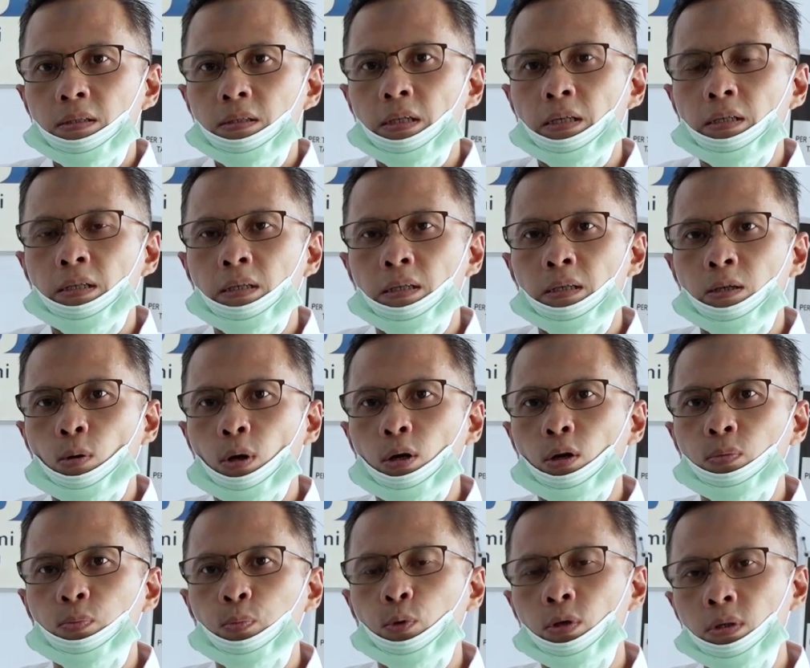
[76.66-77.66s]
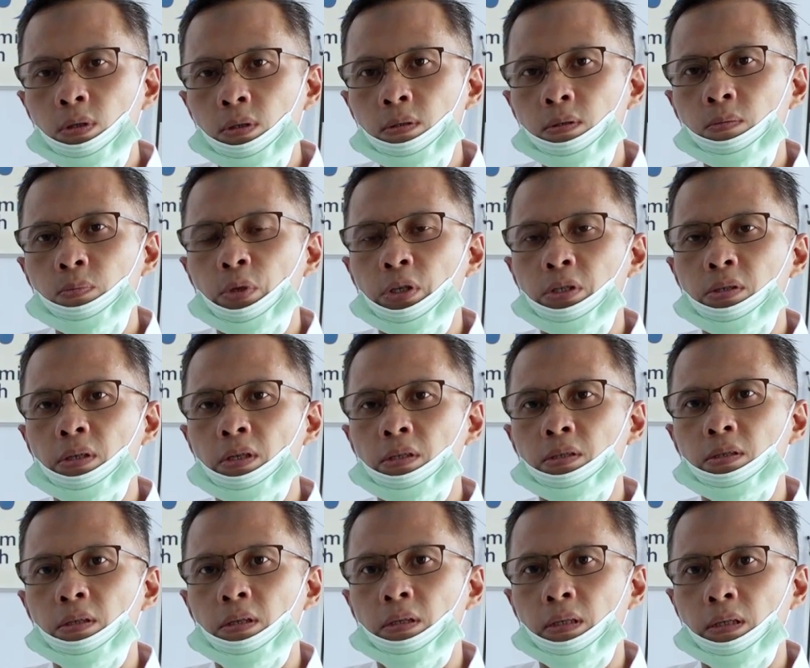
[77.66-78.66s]
Jadi walaupun
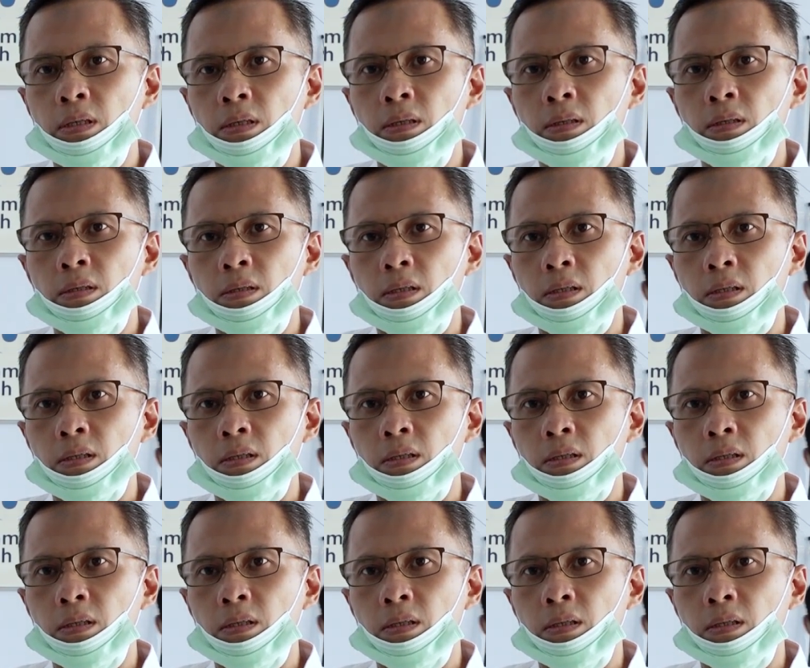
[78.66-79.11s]
bisnis ini